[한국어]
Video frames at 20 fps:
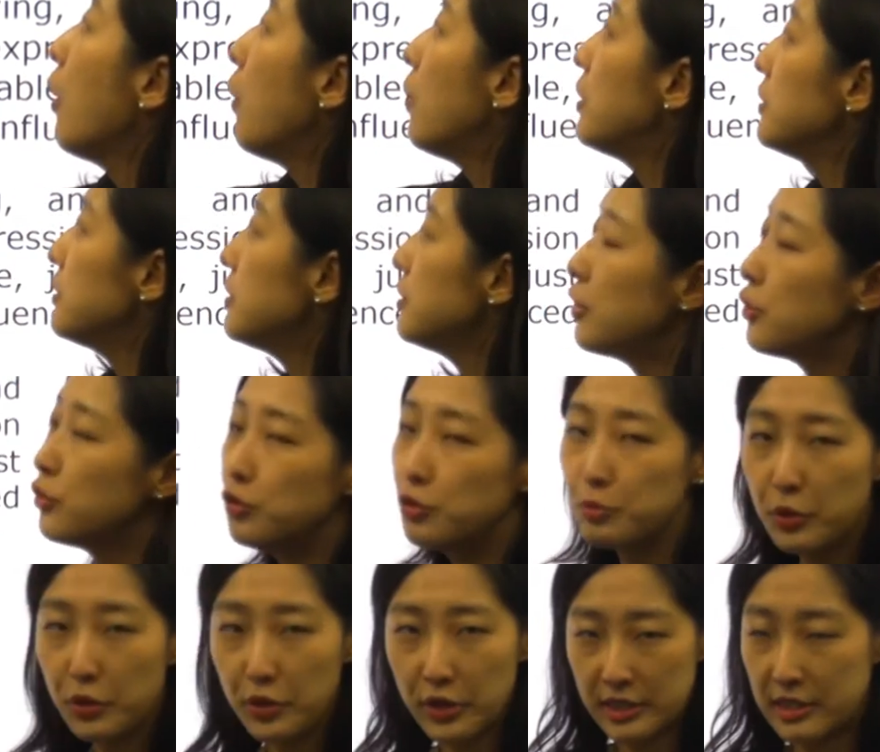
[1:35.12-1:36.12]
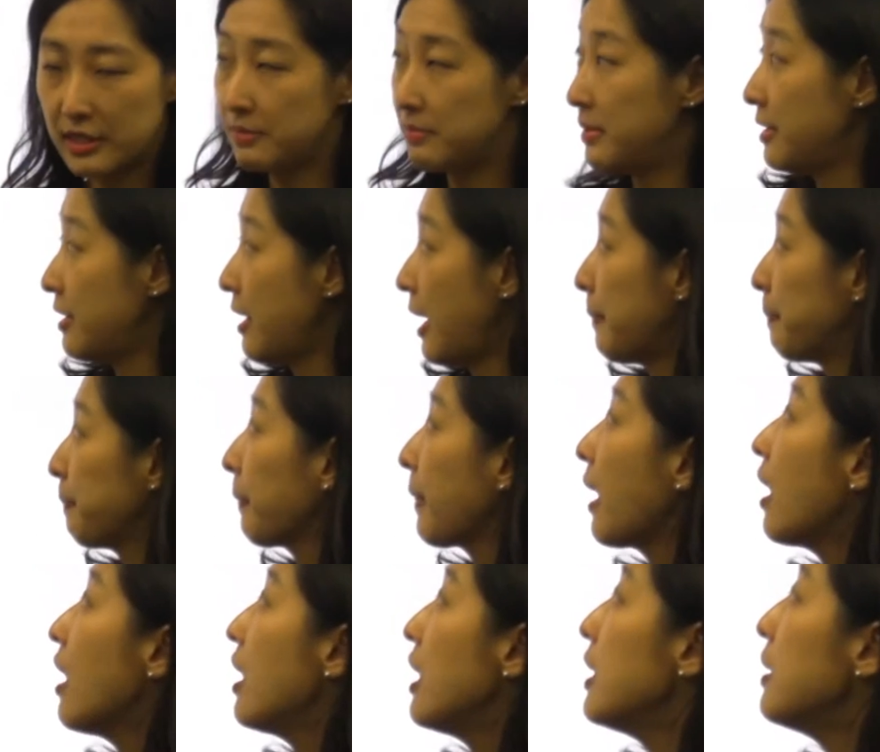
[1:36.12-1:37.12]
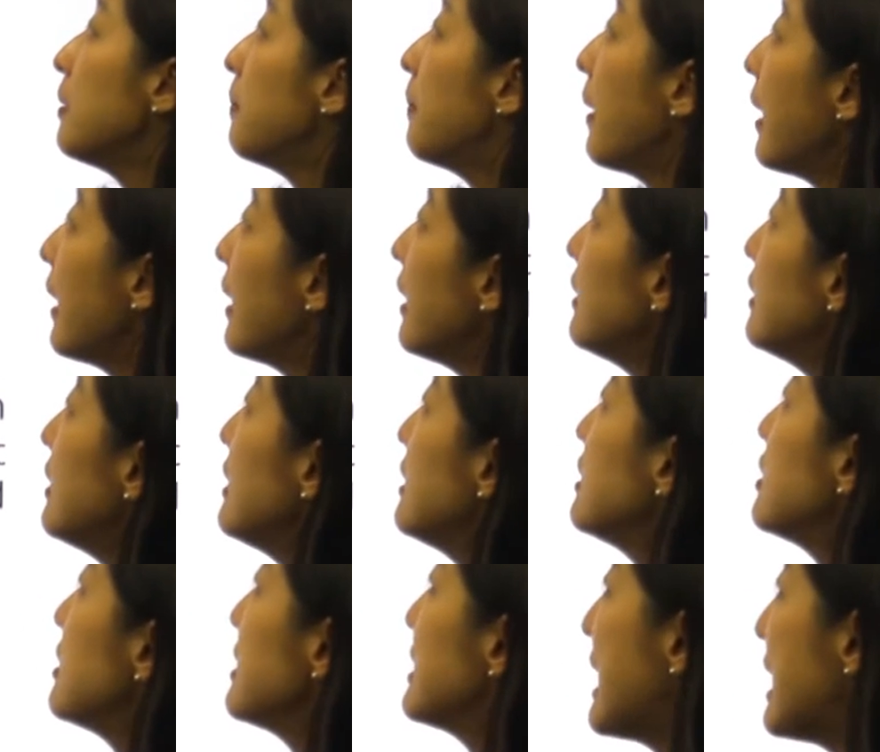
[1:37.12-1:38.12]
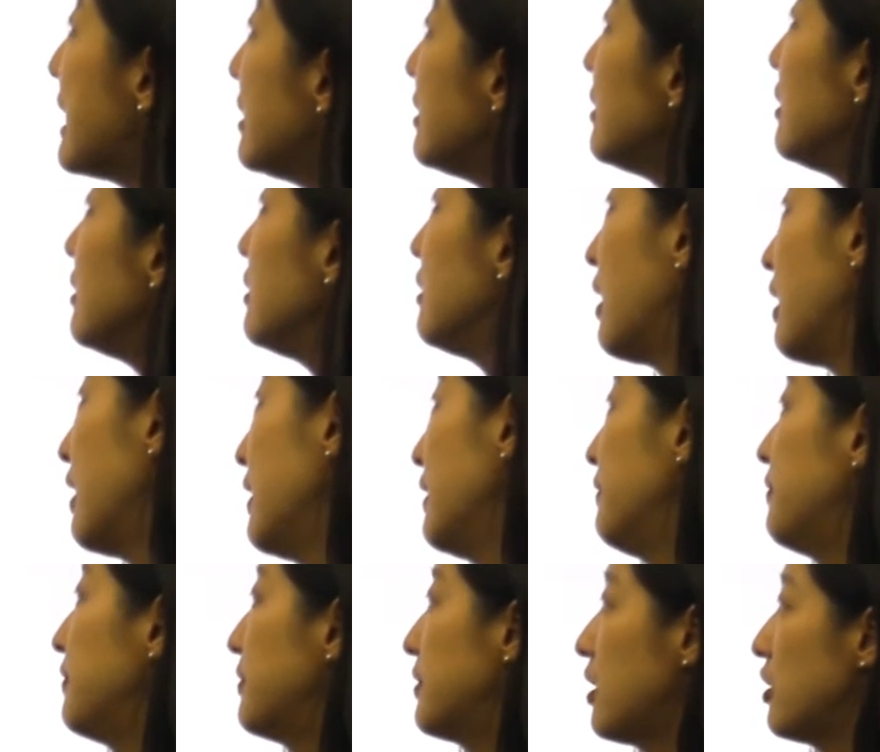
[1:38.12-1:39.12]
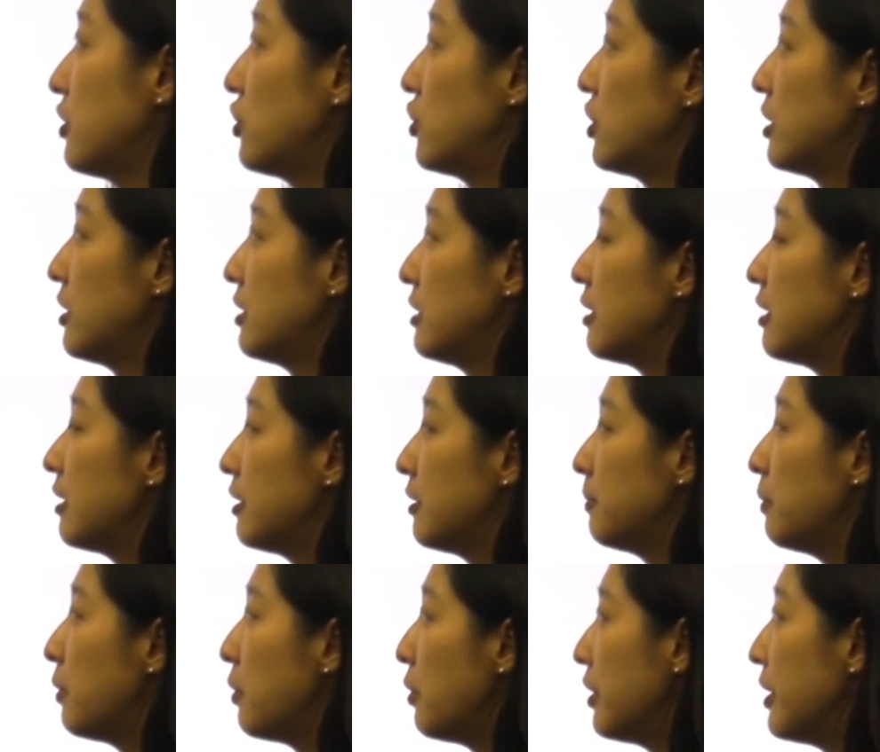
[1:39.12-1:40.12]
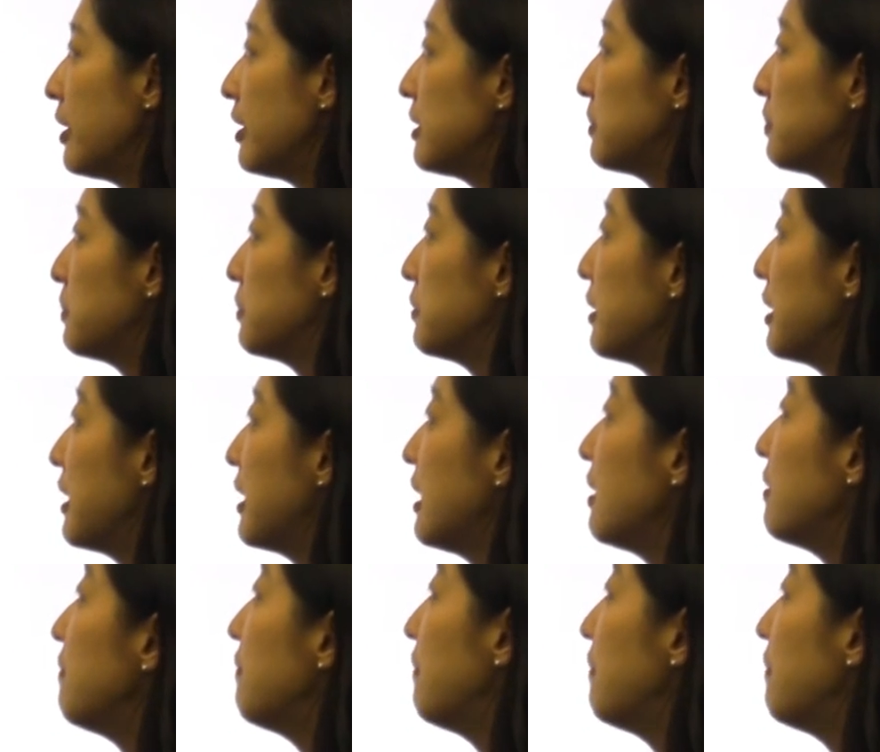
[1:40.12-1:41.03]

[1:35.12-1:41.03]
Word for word: 훨씬 더 유명했습니다. He painted daily life such as little boys playing in